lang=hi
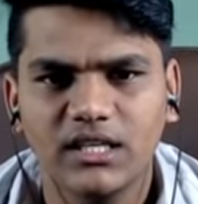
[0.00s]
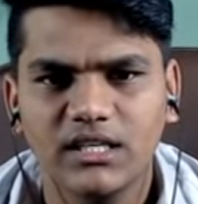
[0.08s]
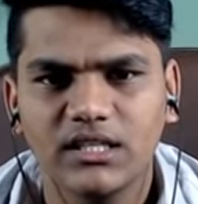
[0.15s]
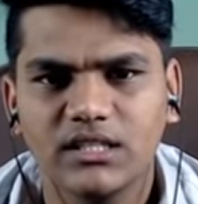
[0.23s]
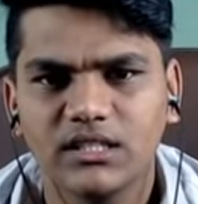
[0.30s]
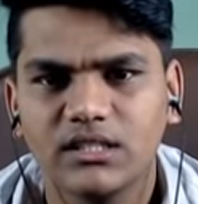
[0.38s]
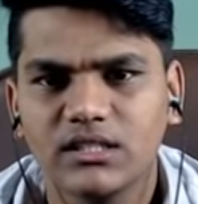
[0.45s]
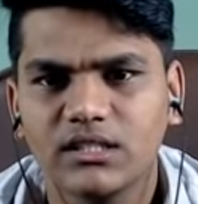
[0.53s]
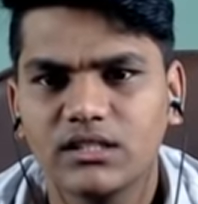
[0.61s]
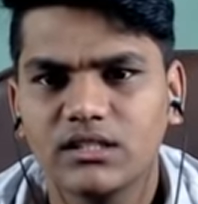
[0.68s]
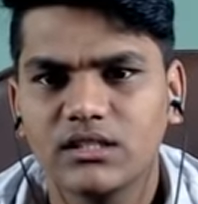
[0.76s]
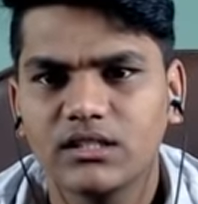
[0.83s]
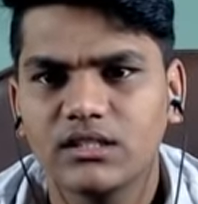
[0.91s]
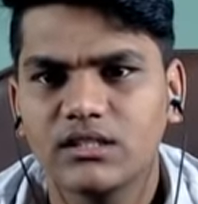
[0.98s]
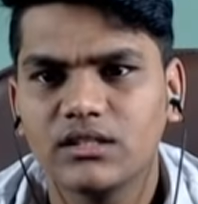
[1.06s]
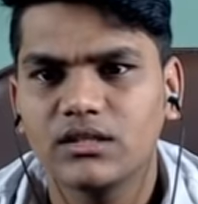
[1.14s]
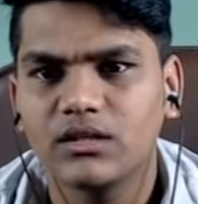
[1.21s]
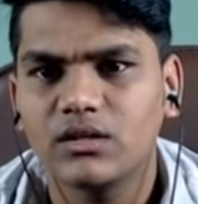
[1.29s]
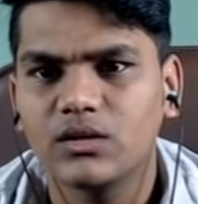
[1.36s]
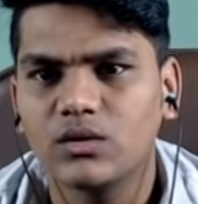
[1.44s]
ली
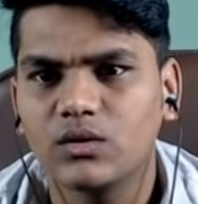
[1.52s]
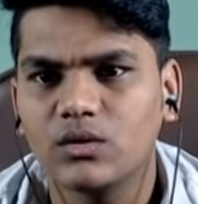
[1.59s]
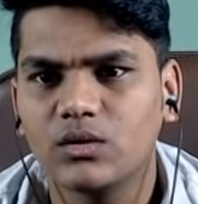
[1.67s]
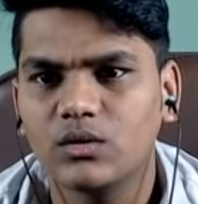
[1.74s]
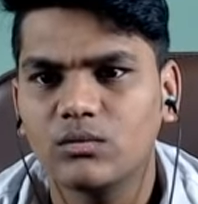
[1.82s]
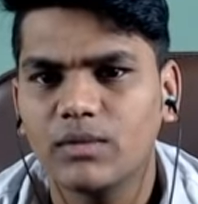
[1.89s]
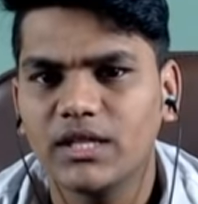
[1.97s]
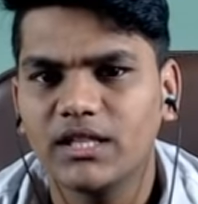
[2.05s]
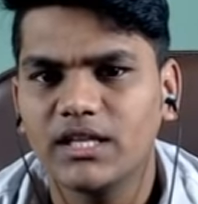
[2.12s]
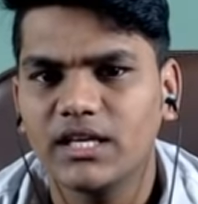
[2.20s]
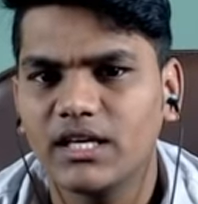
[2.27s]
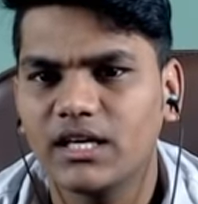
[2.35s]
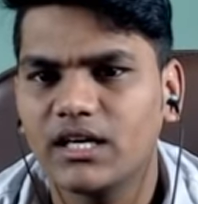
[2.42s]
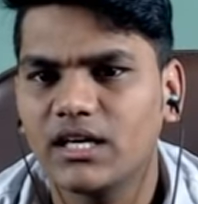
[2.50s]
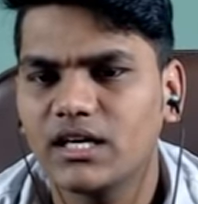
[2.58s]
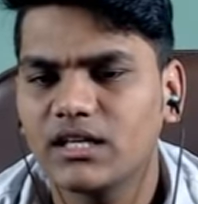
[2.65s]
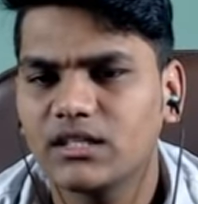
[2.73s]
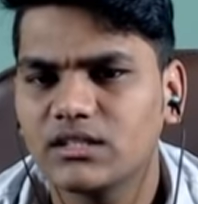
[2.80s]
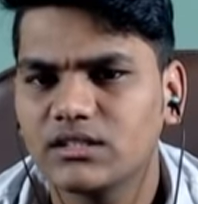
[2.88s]
ओहो बंदे हैं यहाँ